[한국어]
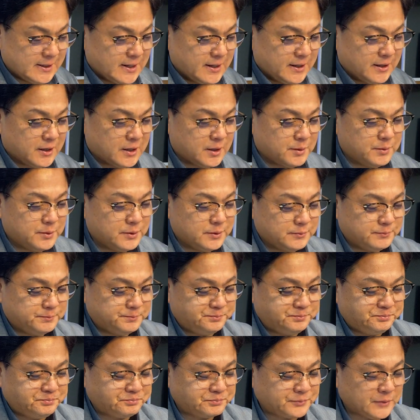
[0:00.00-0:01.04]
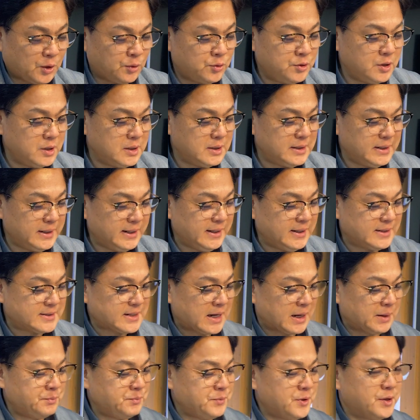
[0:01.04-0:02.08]
여러분, 오늘 이
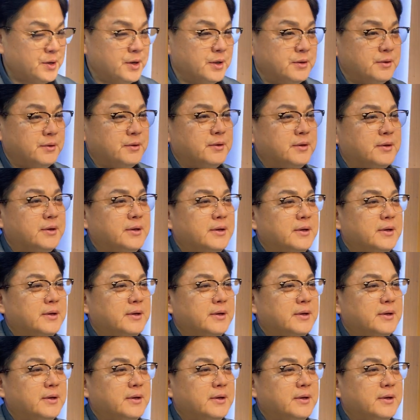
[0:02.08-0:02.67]
장면은